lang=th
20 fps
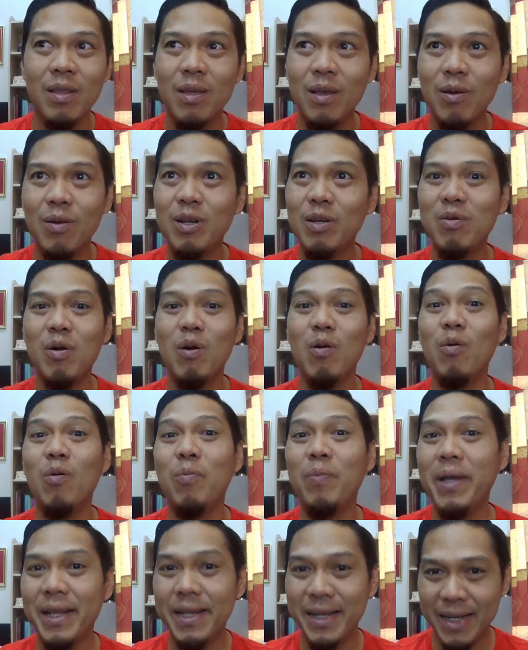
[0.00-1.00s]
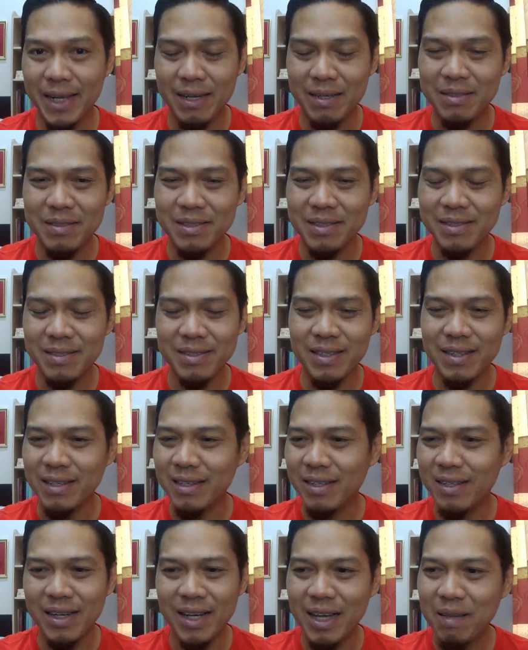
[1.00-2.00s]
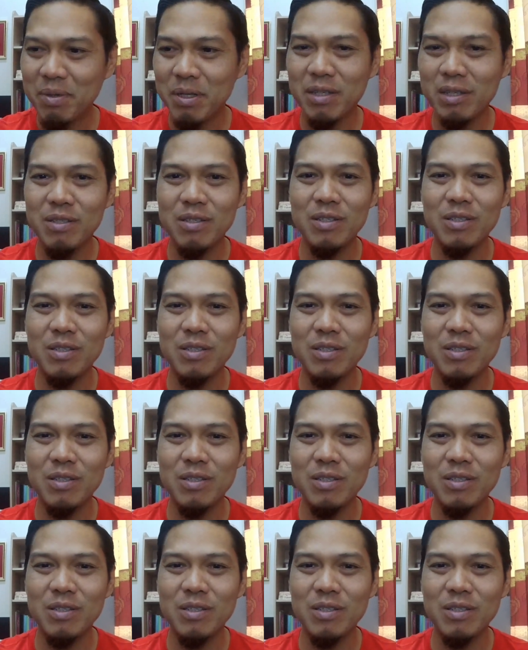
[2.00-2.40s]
เขาเรียกว่าโอเพนอะเออให้มัน